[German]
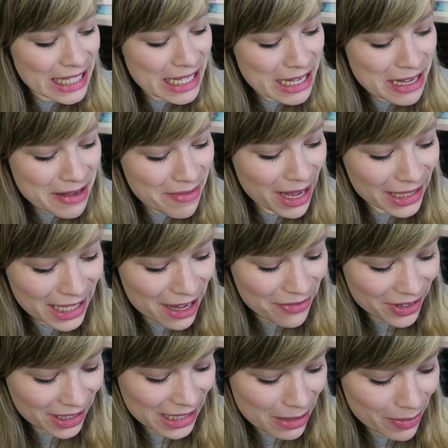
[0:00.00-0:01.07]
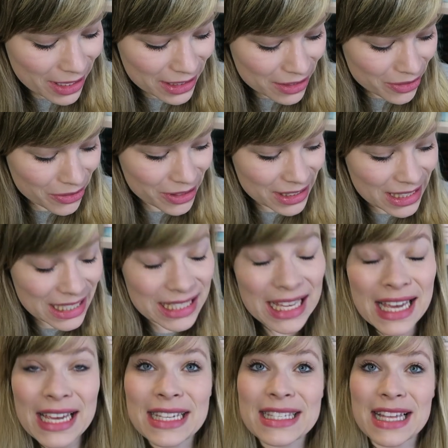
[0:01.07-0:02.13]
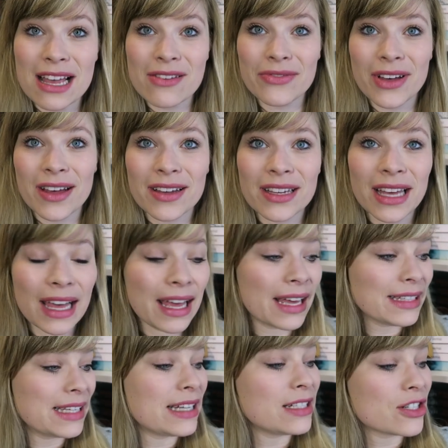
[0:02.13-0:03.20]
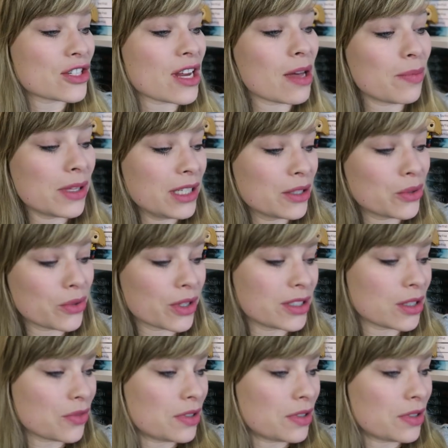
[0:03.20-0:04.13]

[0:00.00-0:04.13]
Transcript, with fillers: das äh, macht einfach niemand und ich gehe jetzt einfach jeden Stapel hier durch.